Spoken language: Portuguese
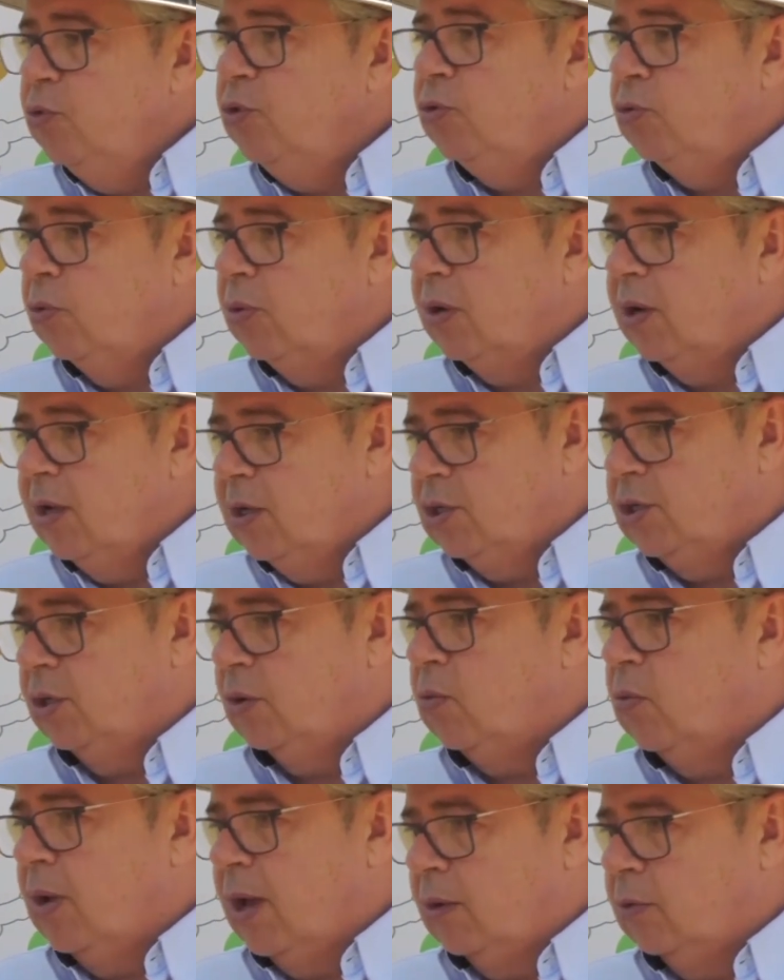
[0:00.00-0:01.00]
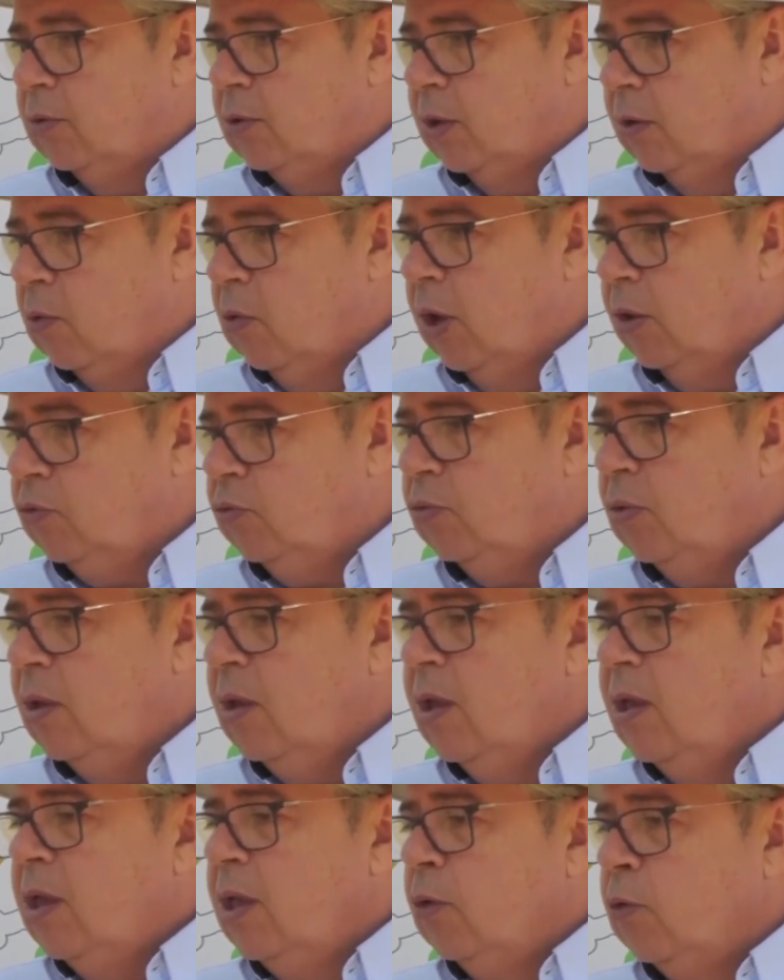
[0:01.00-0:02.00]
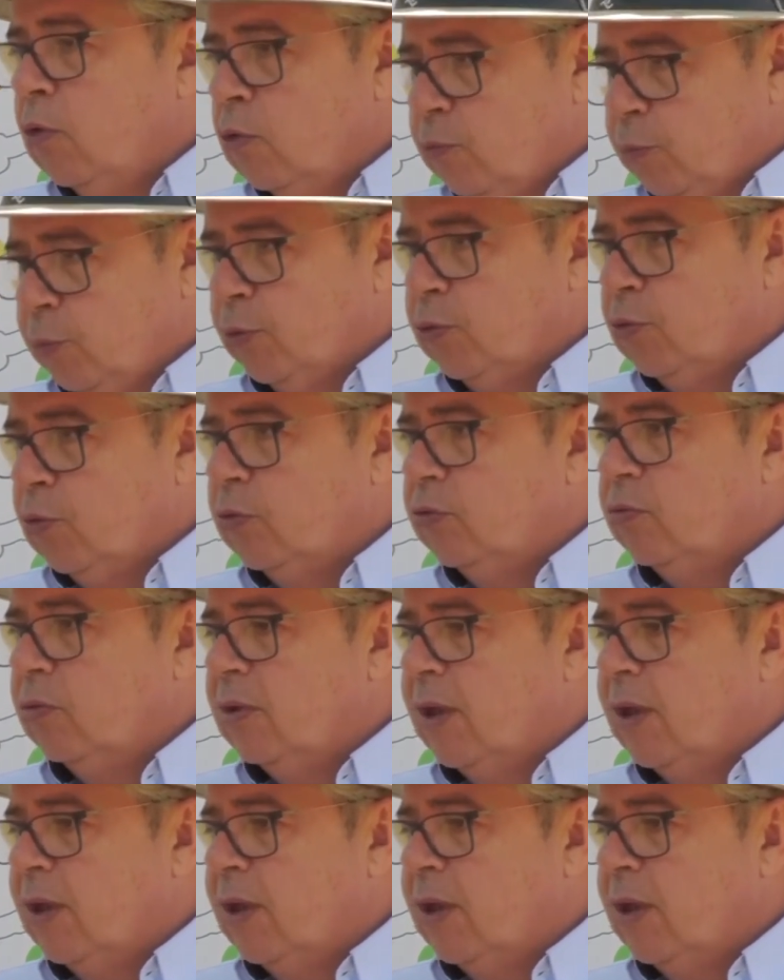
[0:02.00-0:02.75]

muito grande com o agronegócio e com os produtores